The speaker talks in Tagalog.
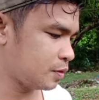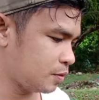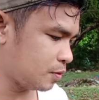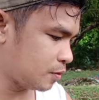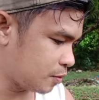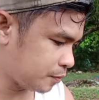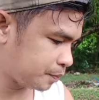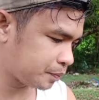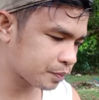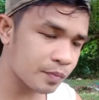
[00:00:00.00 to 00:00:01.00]
So,
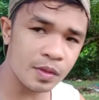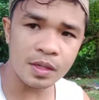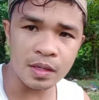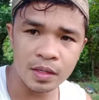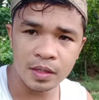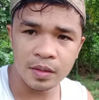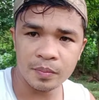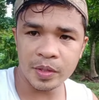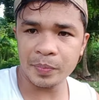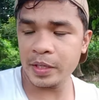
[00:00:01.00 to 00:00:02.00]

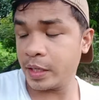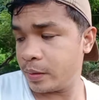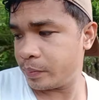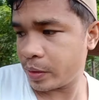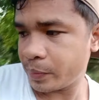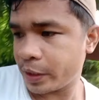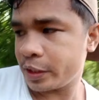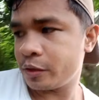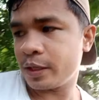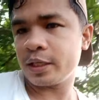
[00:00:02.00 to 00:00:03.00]
prepare,
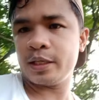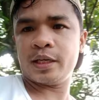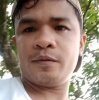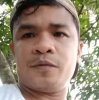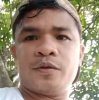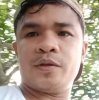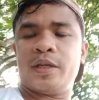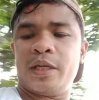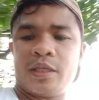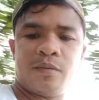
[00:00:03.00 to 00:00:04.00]
preparation natin yan for
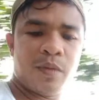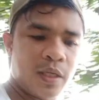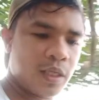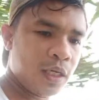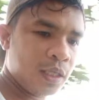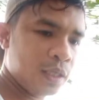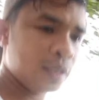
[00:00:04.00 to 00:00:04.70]
the next breeding.